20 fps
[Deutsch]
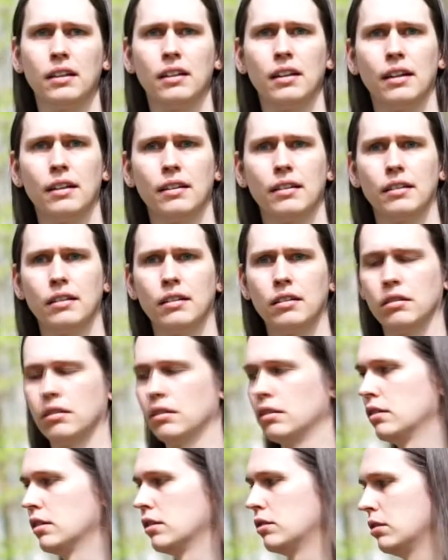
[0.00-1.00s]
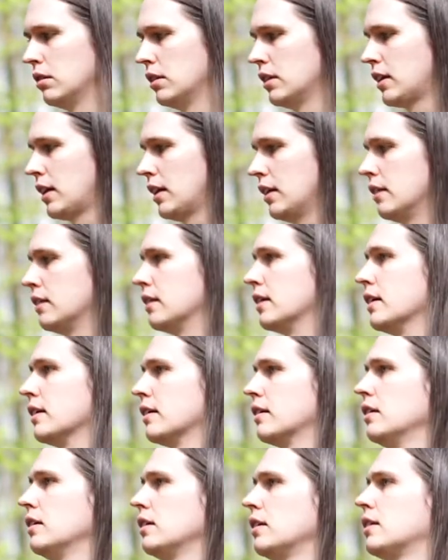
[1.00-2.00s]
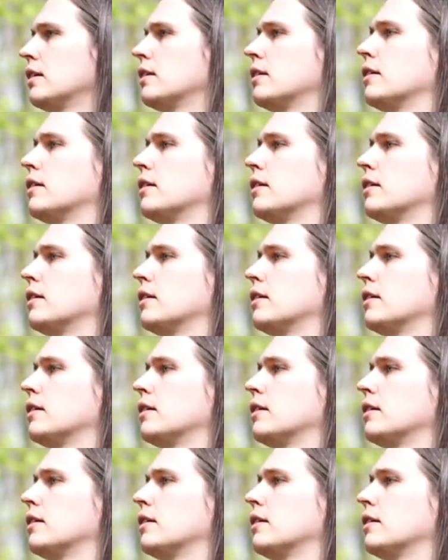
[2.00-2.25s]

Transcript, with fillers: lassen und natürlich redet er jetzt nicht.